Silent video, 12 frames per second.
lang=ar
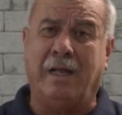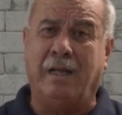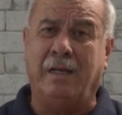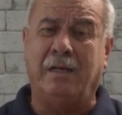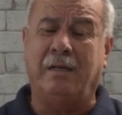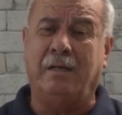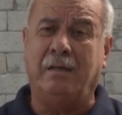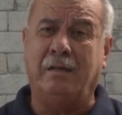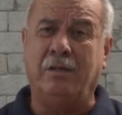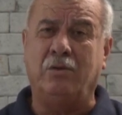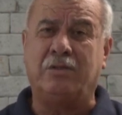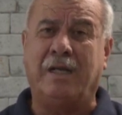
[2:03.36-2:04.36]
أن
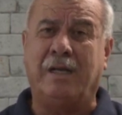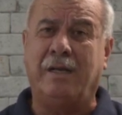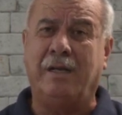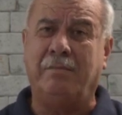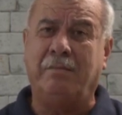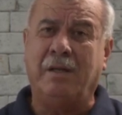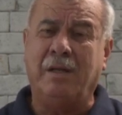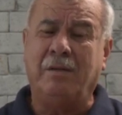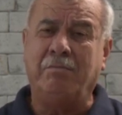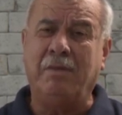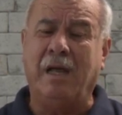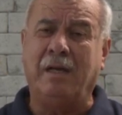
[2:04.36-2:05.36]
يسلم
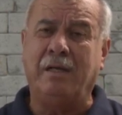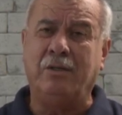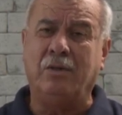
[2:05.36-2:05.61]
بأن